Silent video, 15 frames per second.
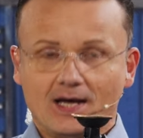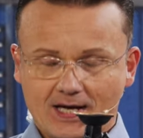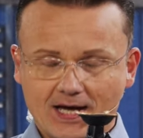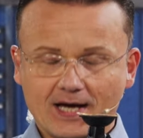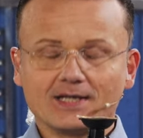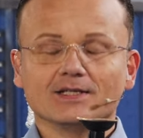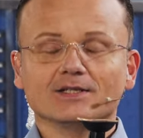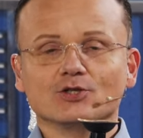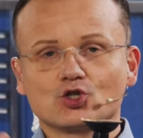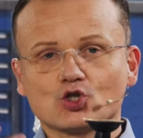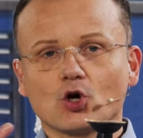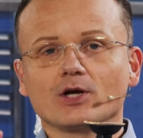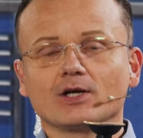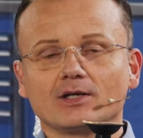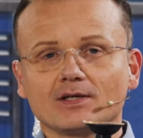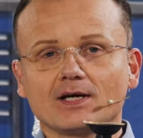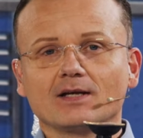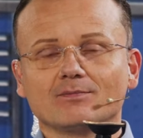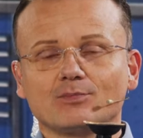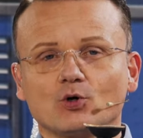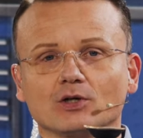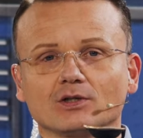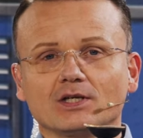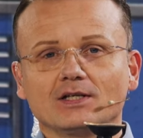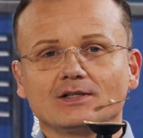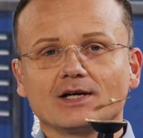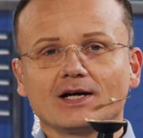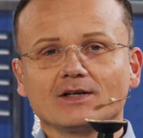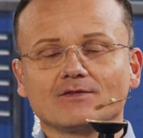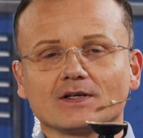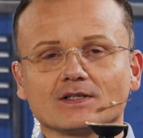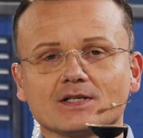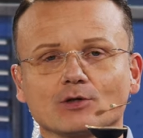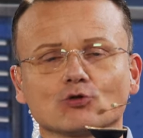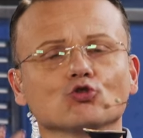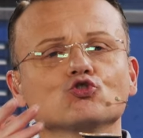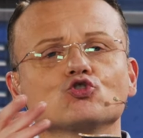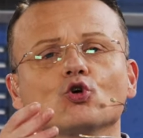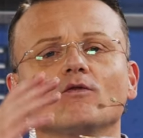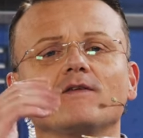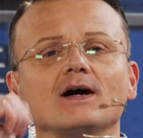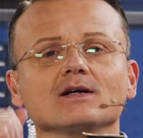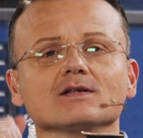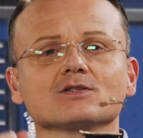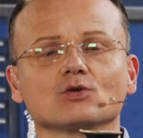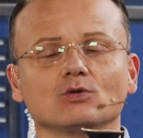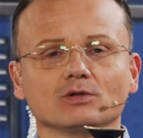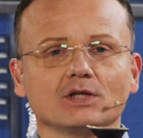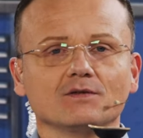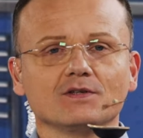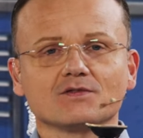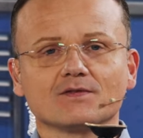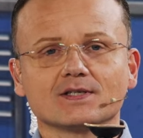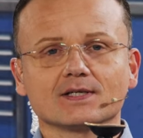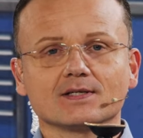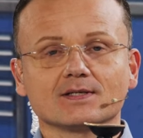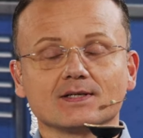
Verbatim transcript: einen Zeugen an Bord, der einfach sagt, so war's und dann wissen wir es ganz